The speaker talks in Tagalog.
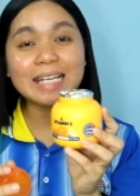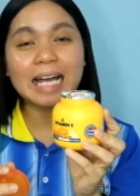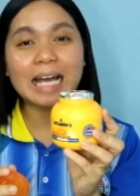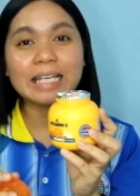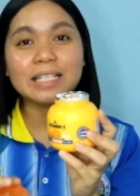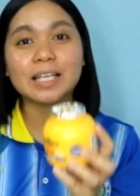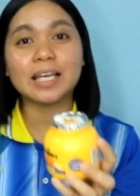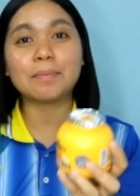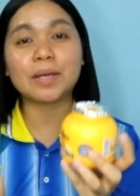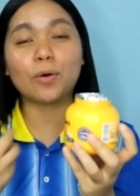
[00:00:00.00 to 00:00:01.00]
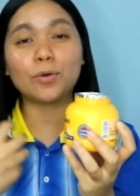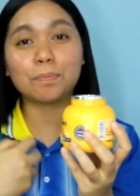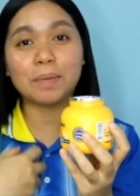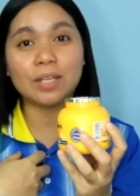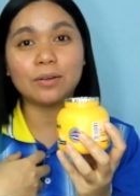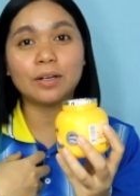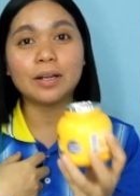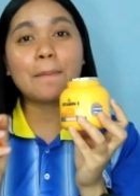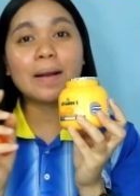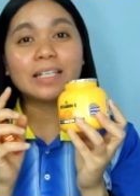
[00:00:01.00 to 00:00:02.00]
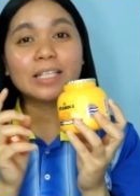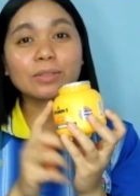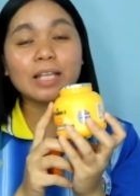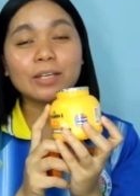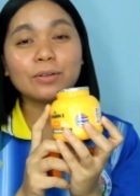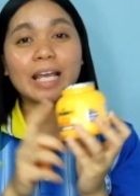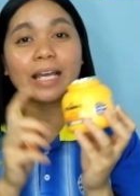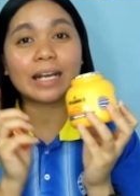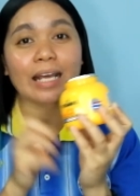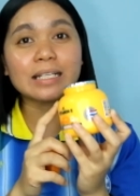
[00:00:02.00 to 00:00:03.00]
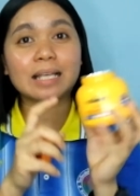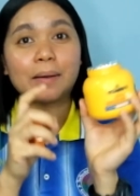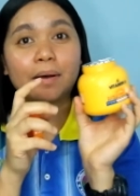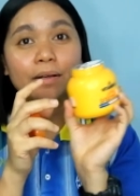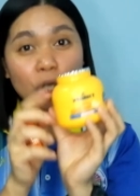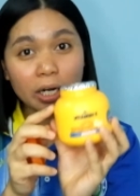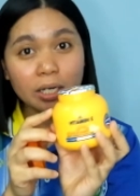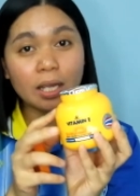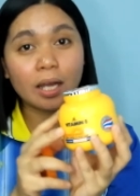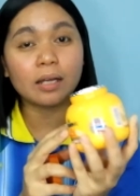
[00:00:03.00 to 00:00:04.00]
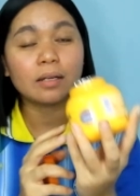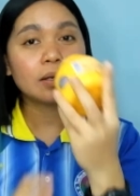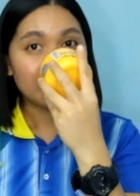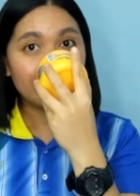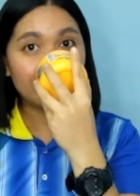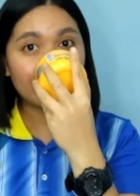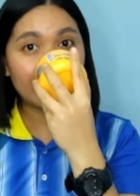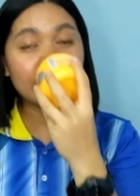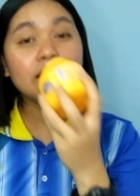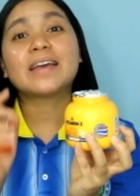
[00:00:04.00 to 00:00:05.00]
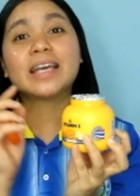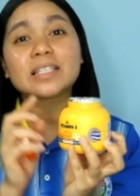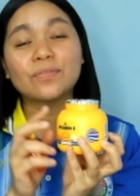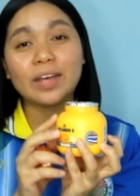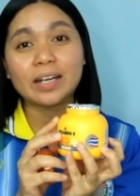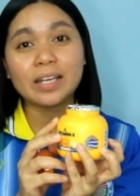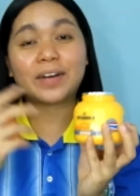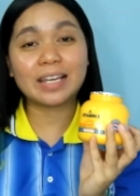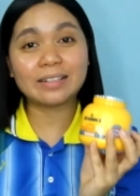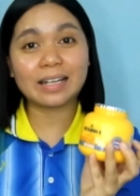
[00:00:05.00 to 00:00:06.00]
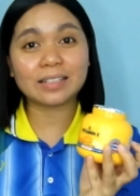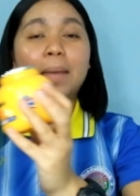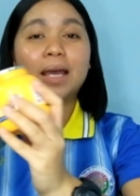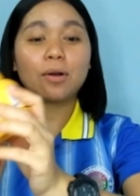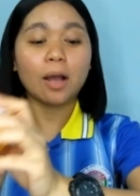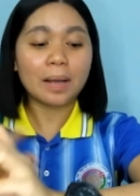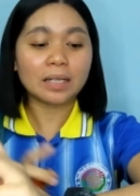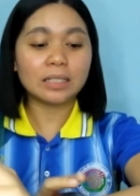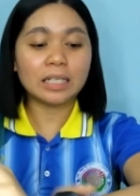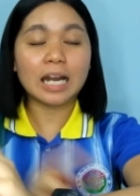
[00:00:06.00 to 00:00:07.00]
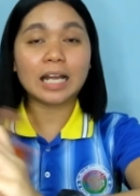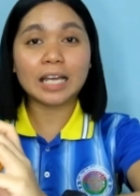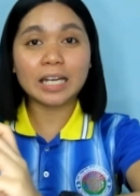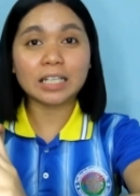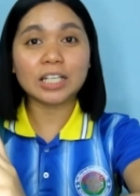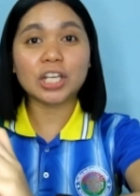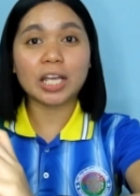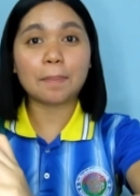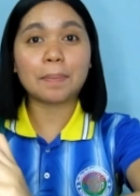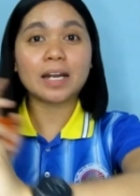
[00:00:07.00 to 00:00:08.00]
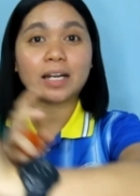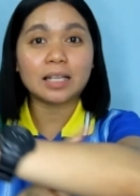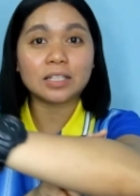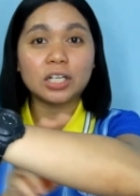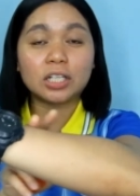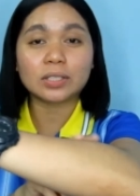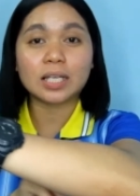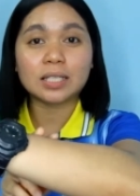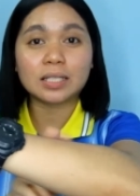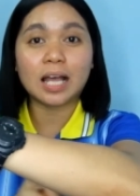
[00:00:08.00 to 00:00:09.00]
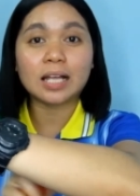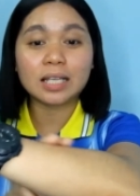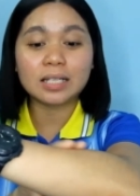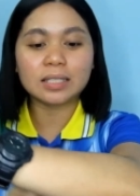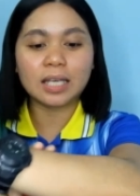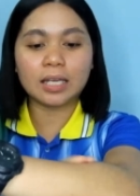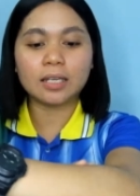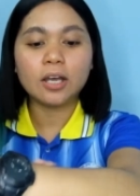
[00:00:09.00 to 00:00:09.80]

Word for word: guys, in my own opinion, kapag dito tayo direct sa jar niya, Okay? It's very fragrant. Pero kapag ilalagay natin siya, i-apply natin siya dito sa ating skin,